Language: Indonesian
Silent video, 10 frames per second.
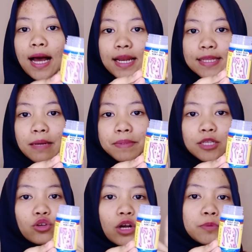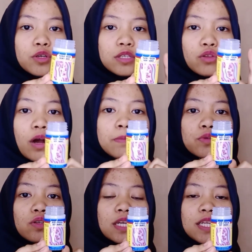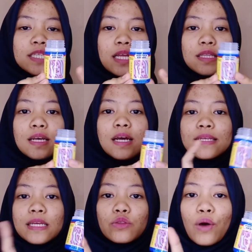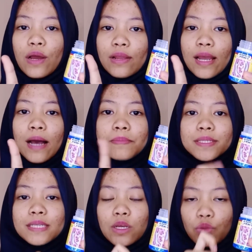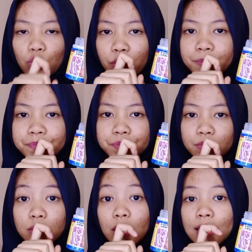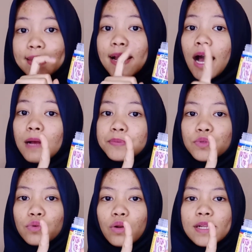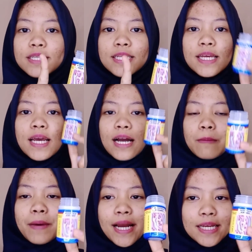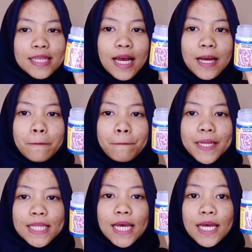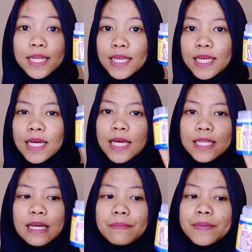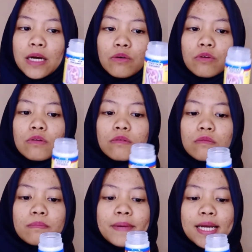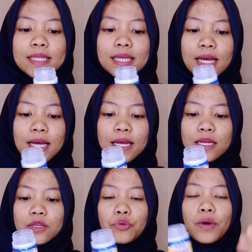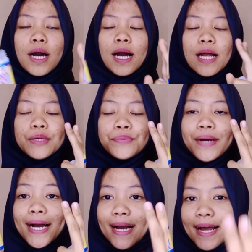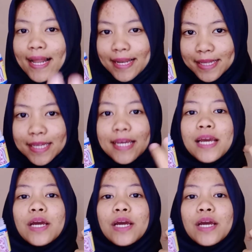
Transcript: kali tapi satu kapsul satu kapsul jadi sat, satu hari habisnya itu tiga kapsul jadi pakainya empat hari tapi aku pakainya dua dua kali